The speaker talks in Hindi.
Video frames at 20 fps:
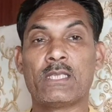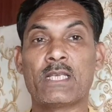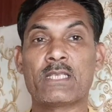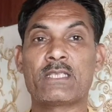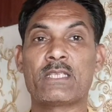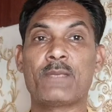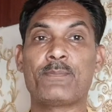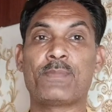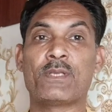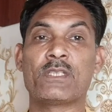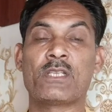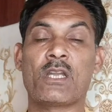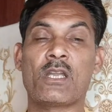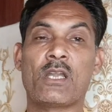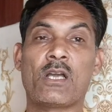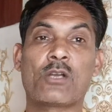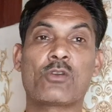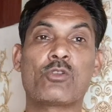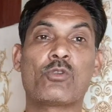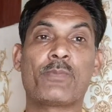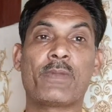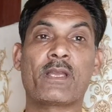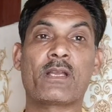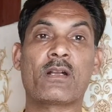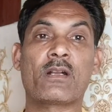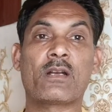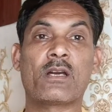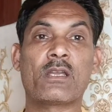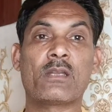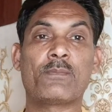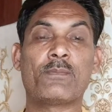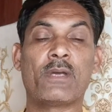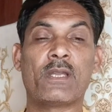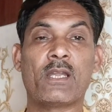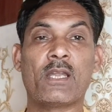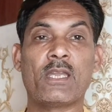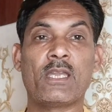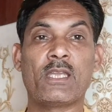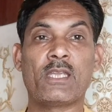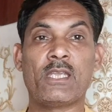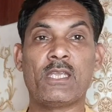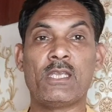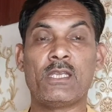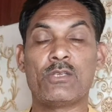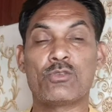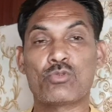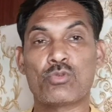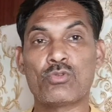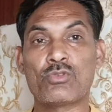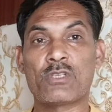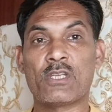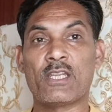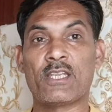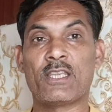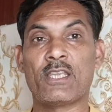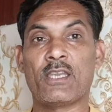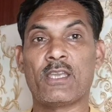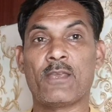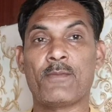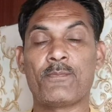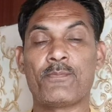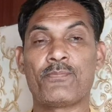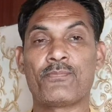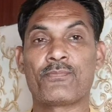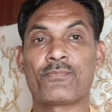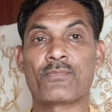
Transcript: 10 से 15 लाख रुपए का घर बनाने की सोच लेते हैं